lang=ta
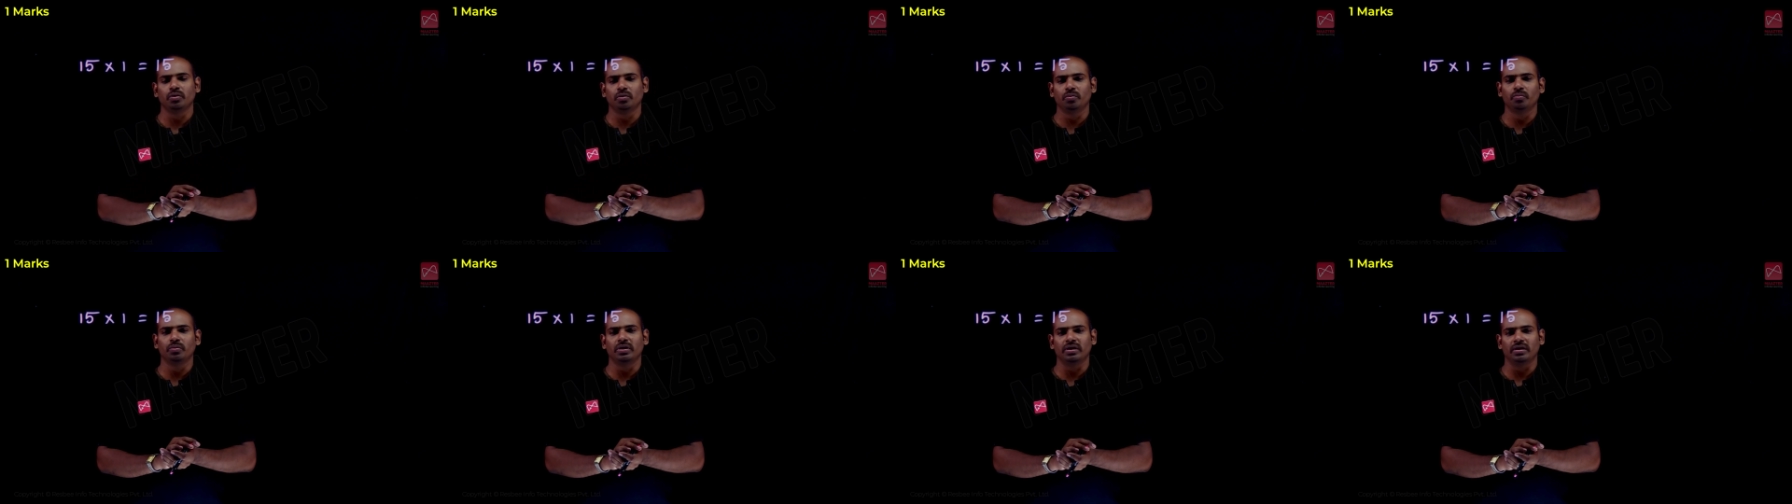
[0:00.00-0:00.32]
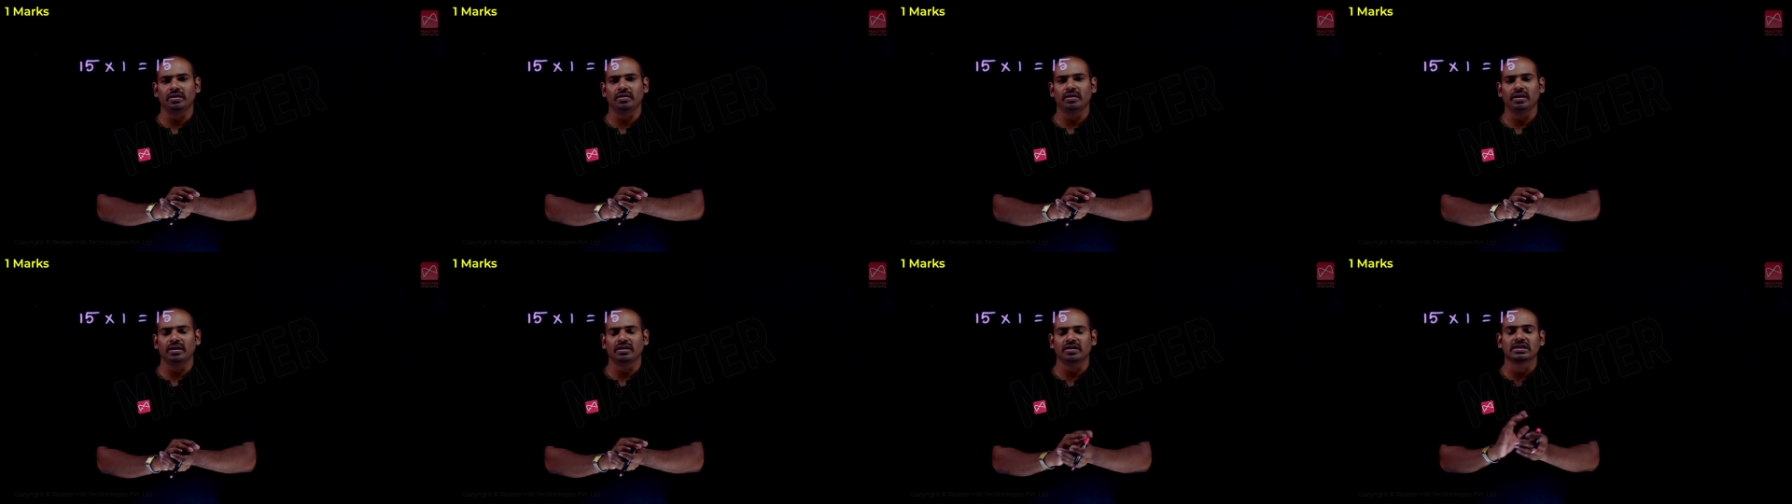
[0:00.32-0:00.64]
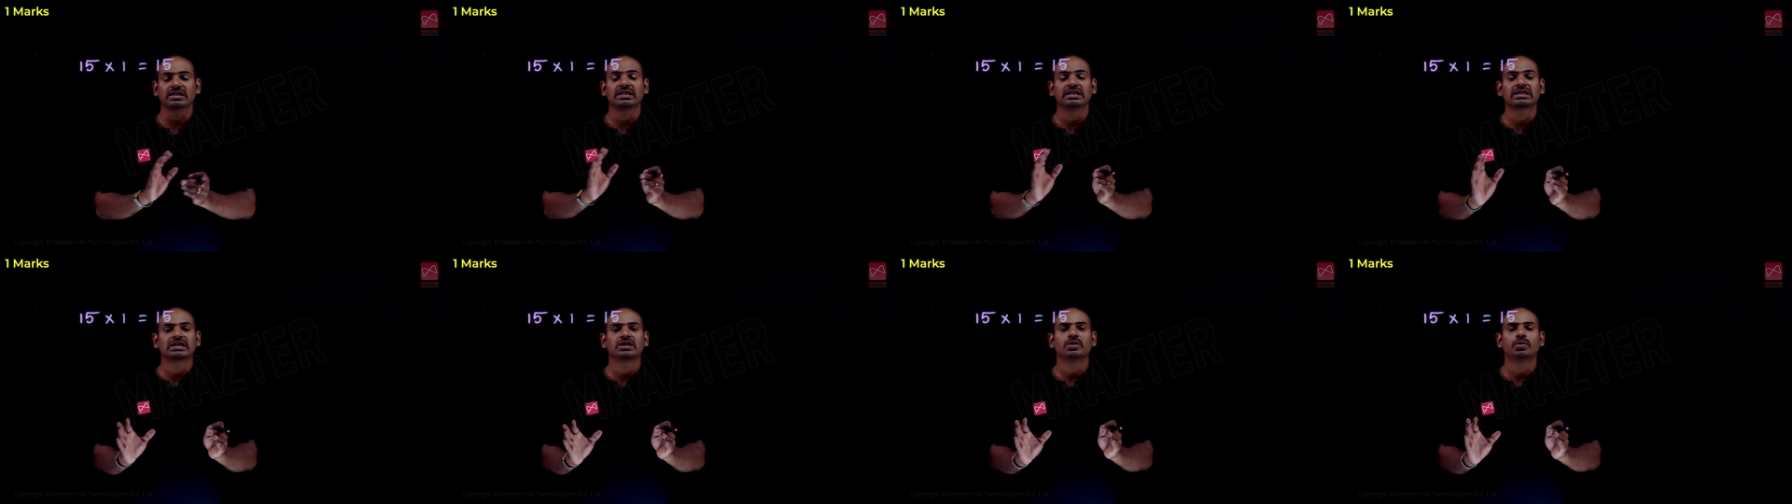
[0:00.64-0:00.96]
ஒன் வேர்டு அந்த
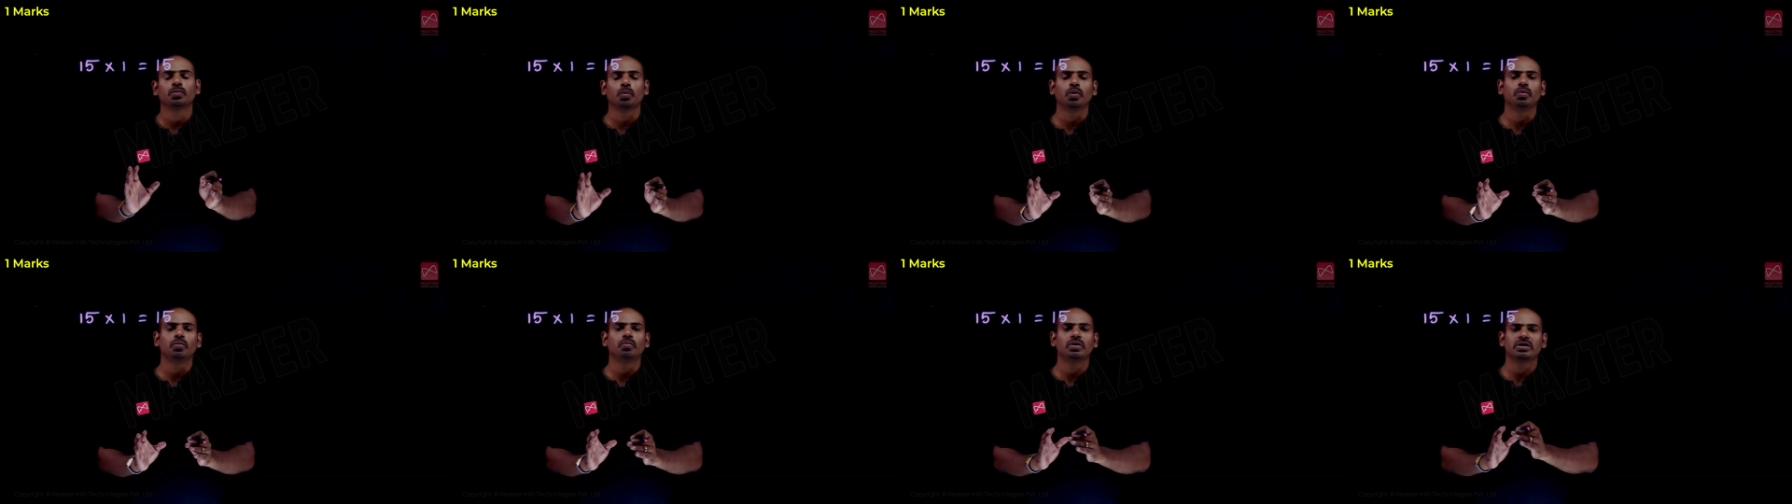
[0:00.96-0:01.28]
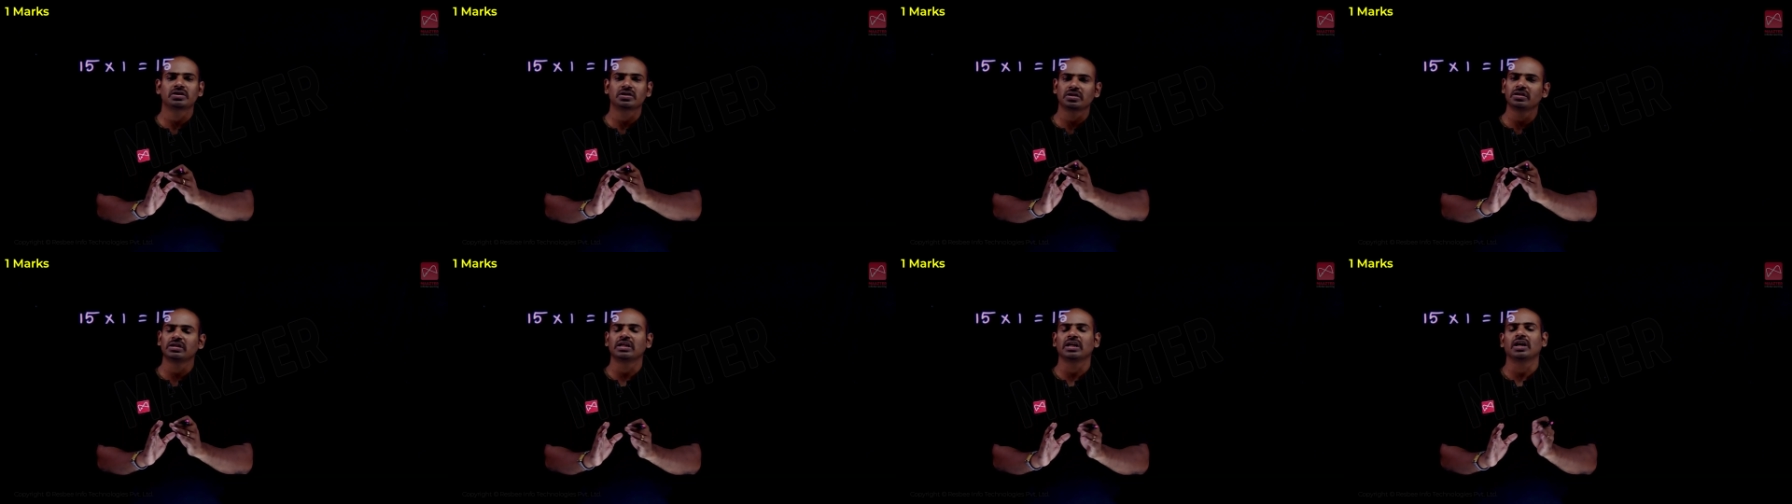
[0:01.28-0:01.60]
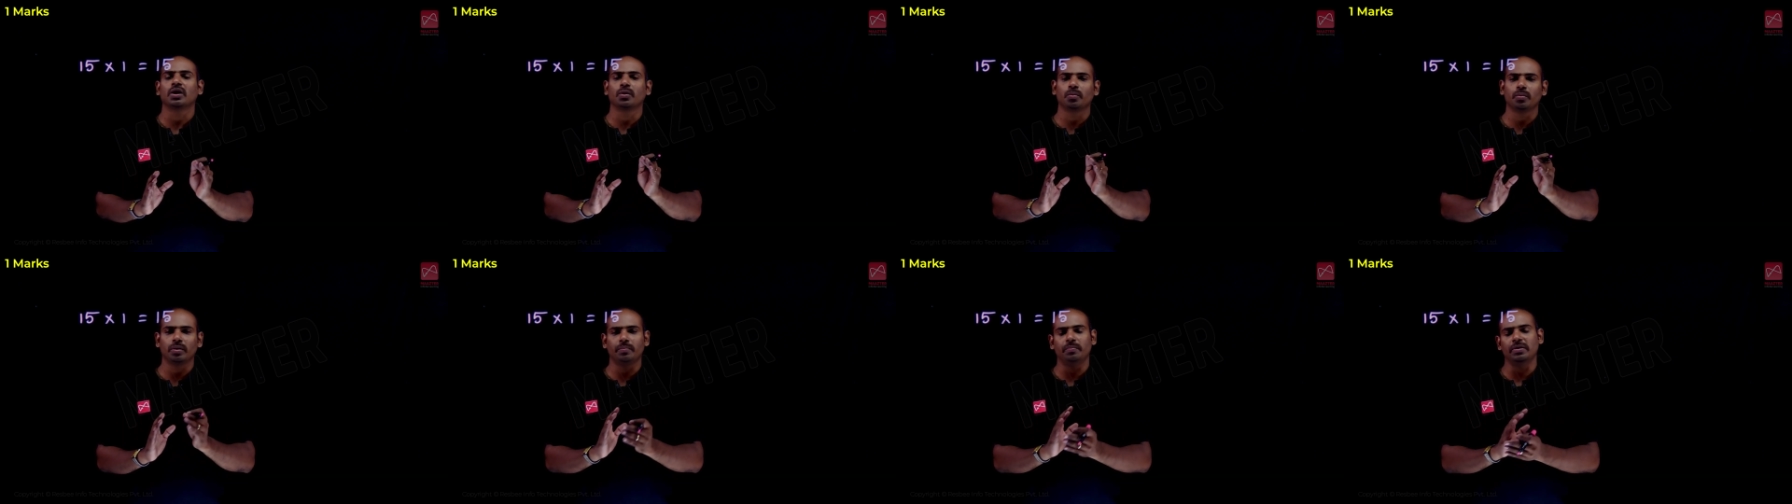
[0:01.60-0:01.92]
சிக்ஸ்டி ஒன் வேர்ட்ஸையும்
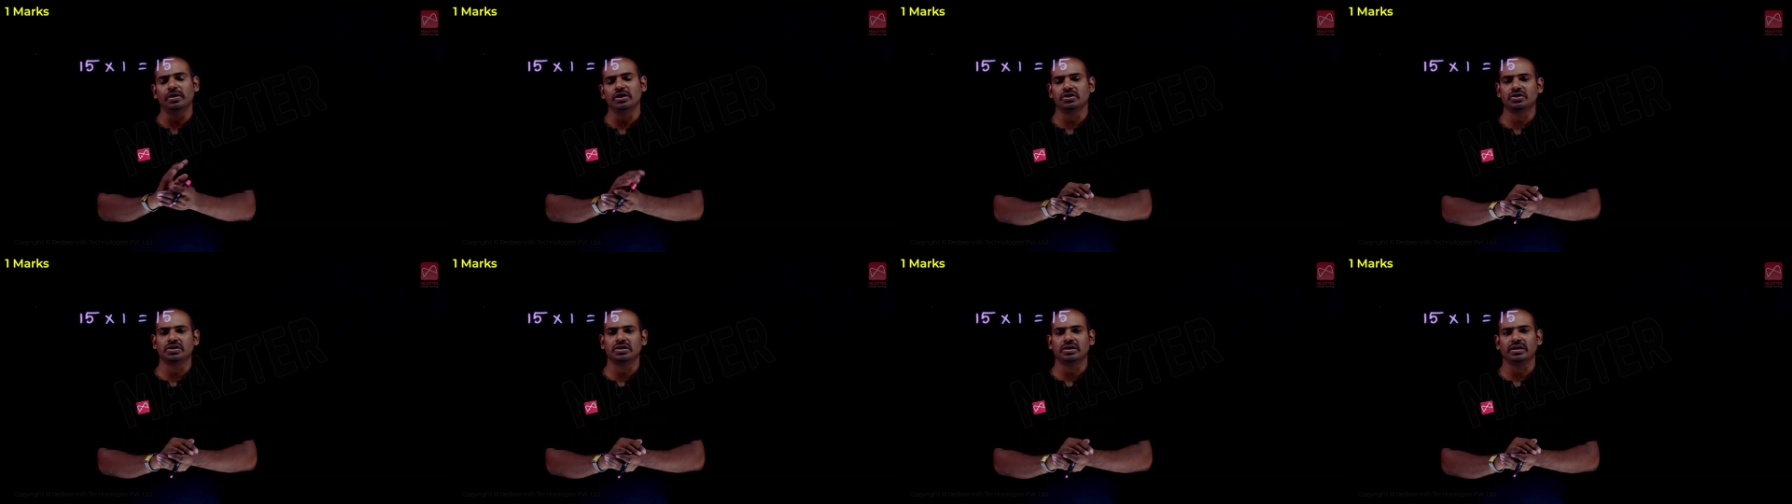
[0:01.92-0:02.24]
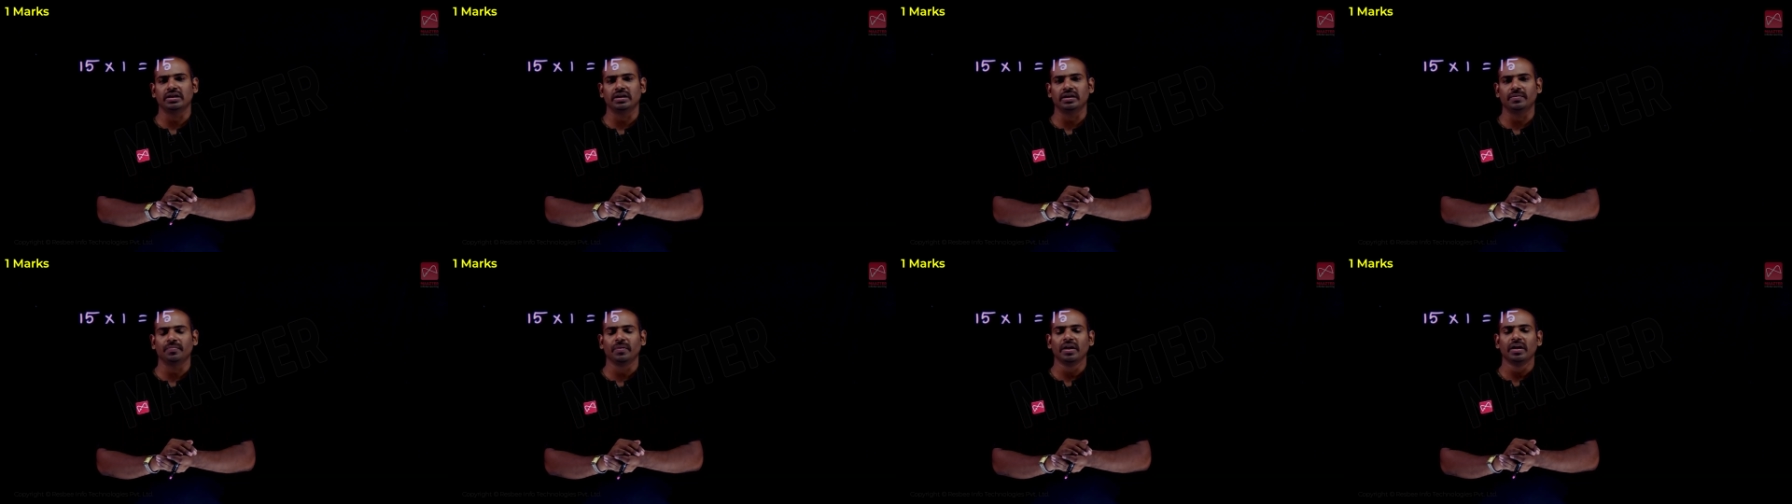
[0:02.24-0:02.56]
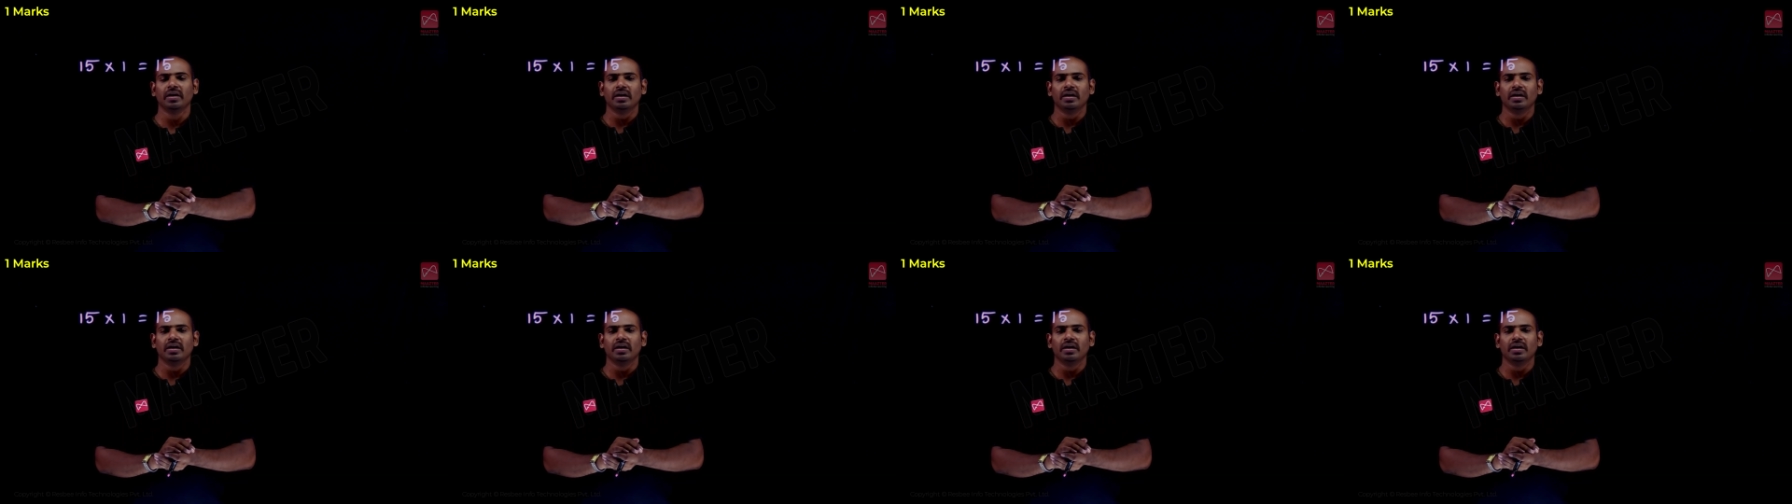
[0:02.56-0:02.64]
தரவாக படிச்சிருங்க